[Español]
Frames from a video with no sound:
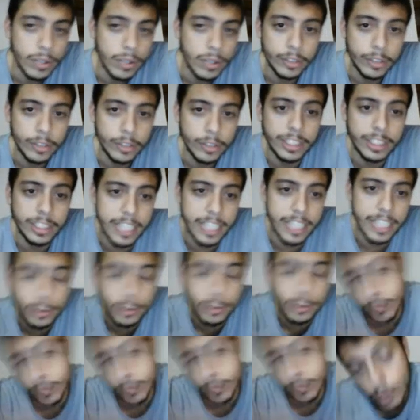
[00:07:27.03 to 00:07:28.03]
Entonces tiene
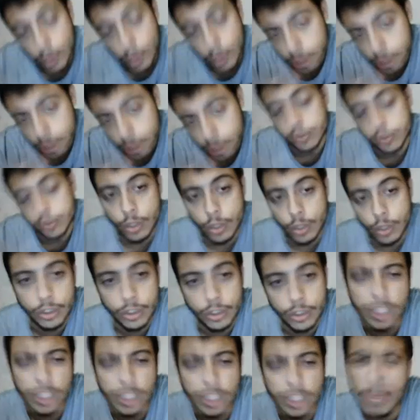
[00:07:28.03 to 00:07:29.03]
sus pros y sus cons.
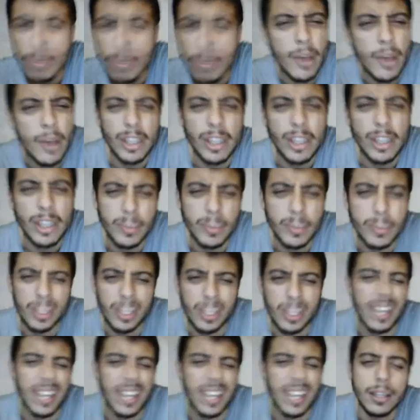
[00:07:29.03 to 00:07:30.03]
Yo siempre veo esto
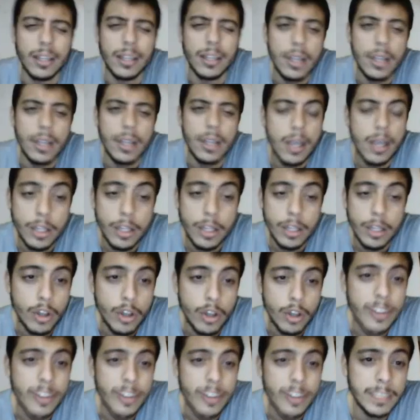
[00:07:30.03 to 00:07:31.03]
porque
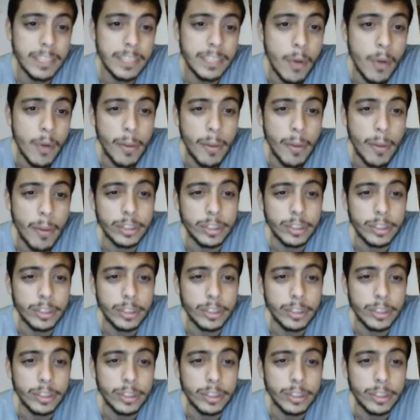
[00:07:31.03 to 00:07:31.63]
yo a veces me voy para los